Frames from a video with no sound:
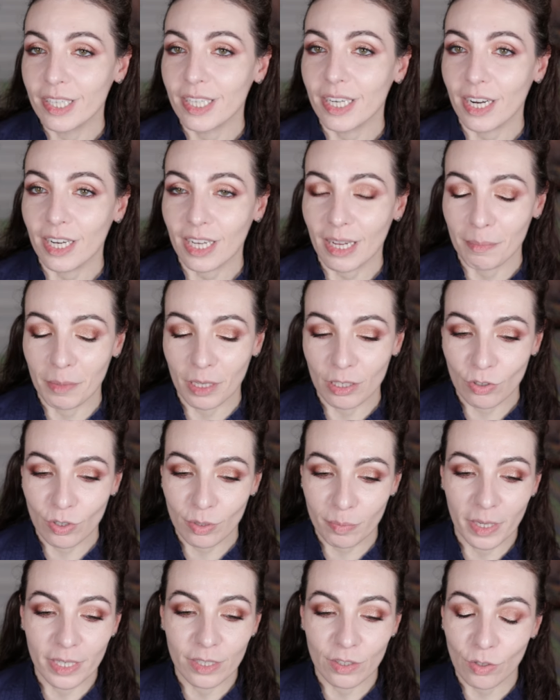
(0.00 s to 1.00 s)
dire che mi
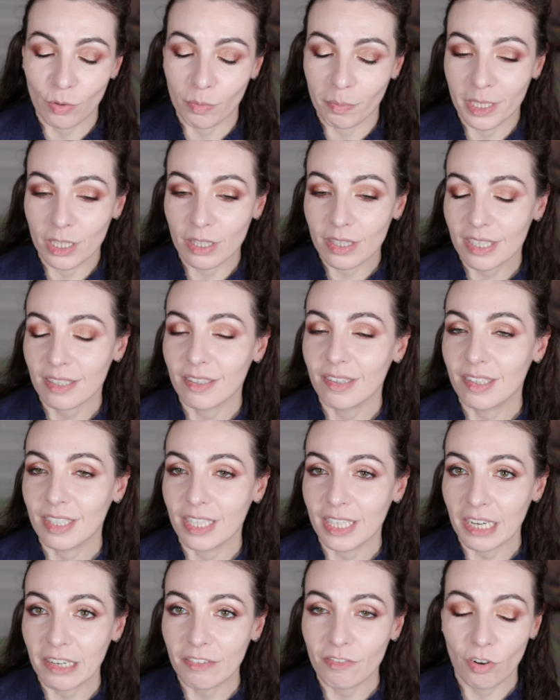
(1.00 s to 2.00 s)
addormento mentre
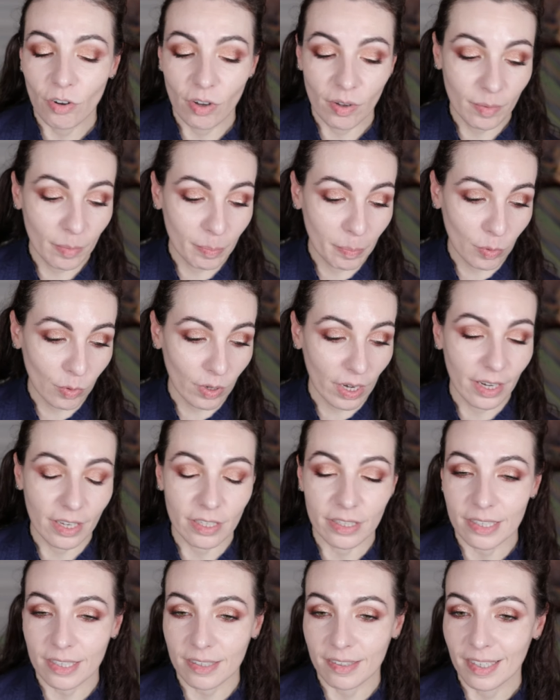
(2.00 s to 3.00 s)
scrivo oppure
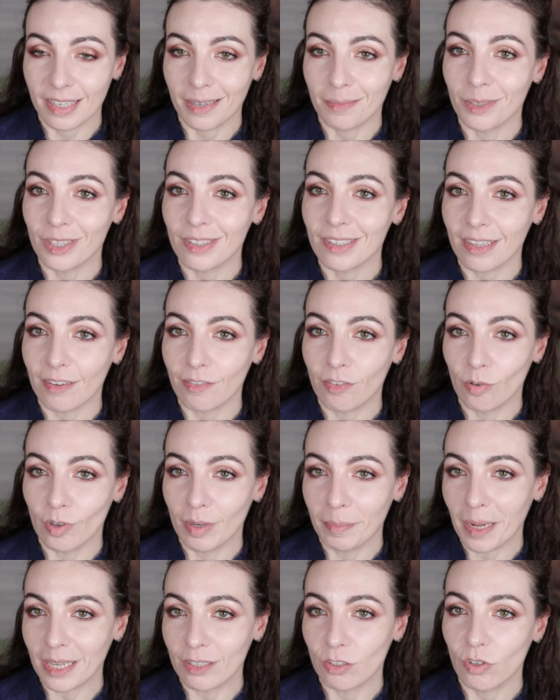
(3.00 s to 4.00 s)
la l'altra sera mi stavo
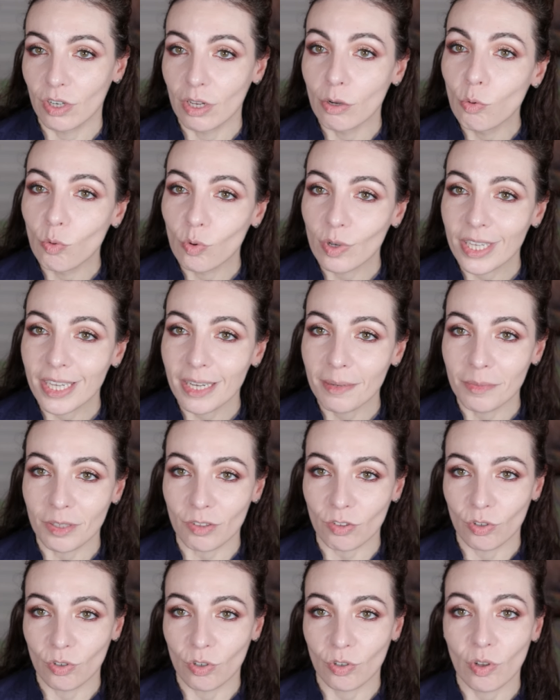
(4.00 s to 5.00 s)
limando le unghie, mi
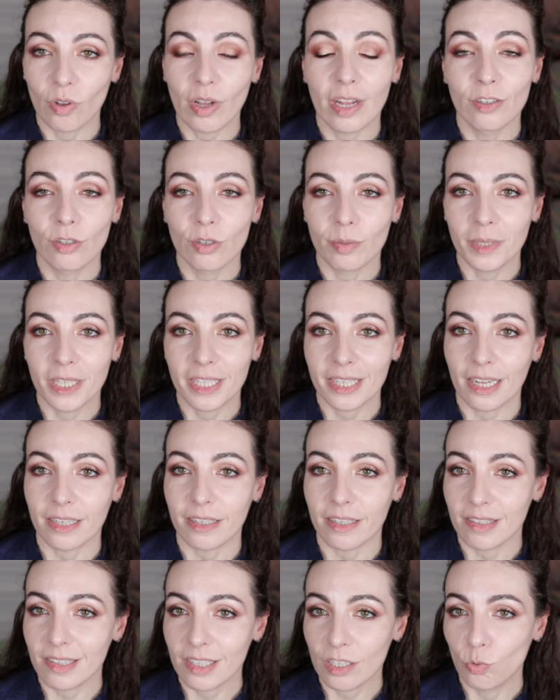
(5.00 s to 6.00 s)
sono
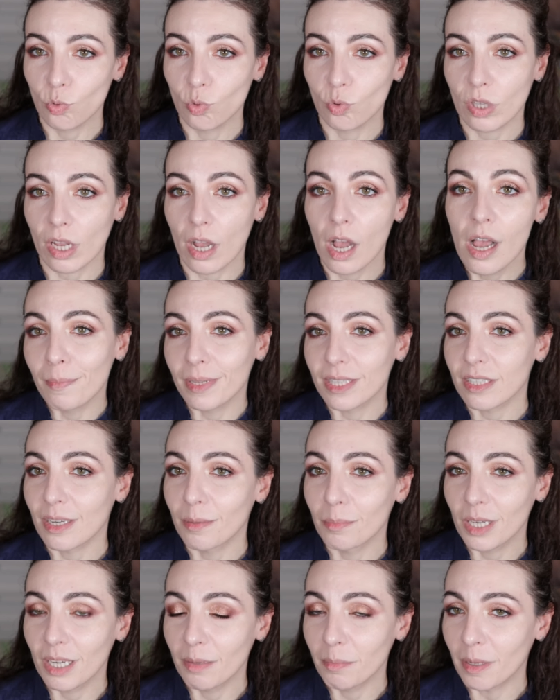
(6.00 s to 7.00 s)
addormentata seduta
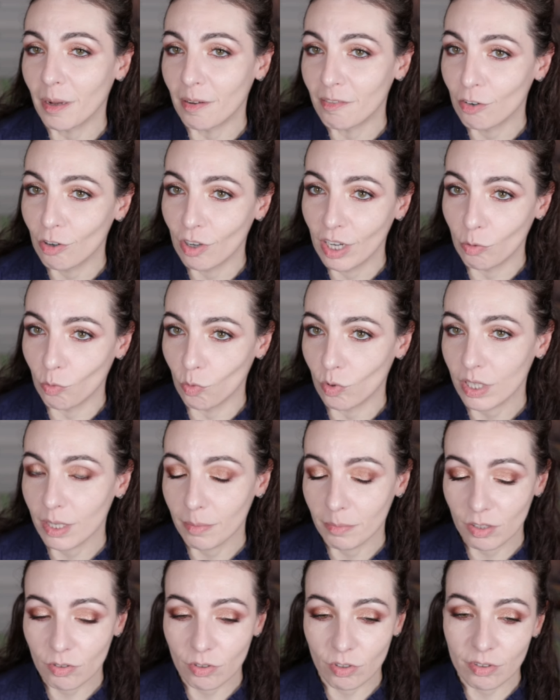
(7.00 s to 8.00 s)
mentre mi limavo le
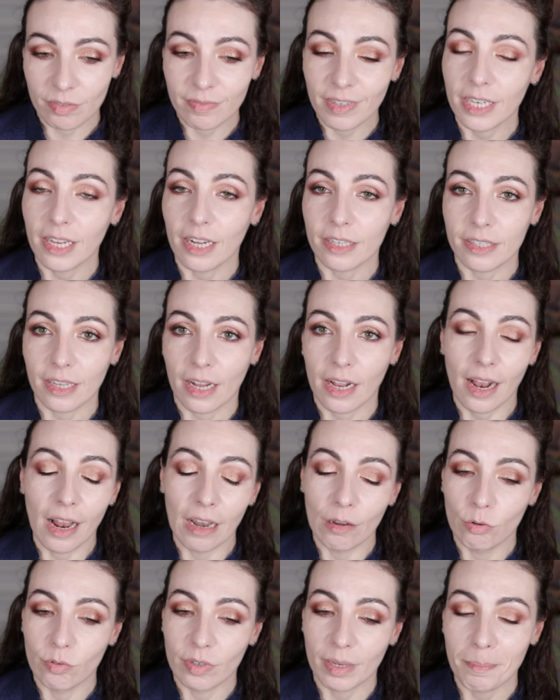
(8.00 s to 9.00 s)
unghie, mi sono svegliata
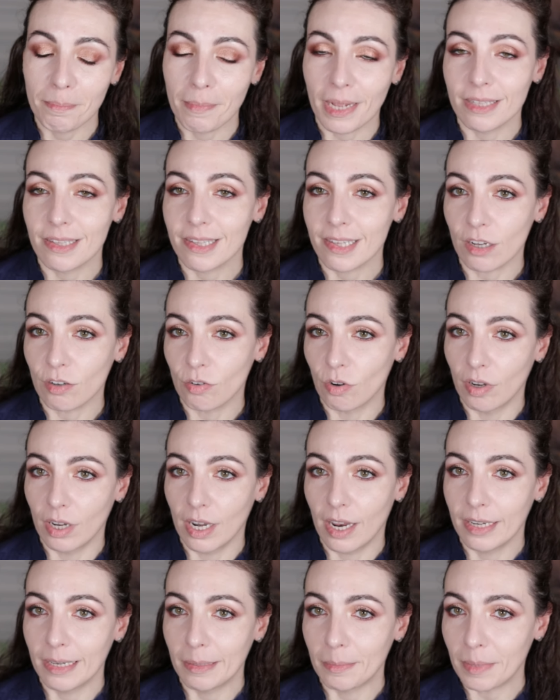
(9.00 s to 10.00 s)
all'una e mezza con
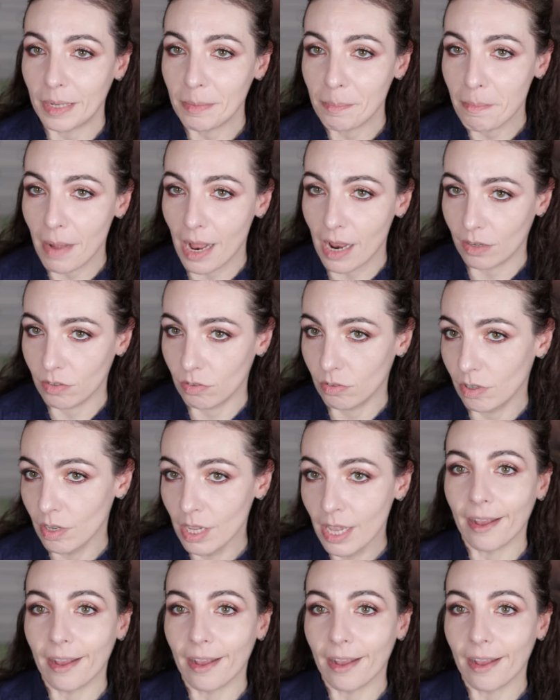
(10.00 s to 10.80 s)
la lima in mano.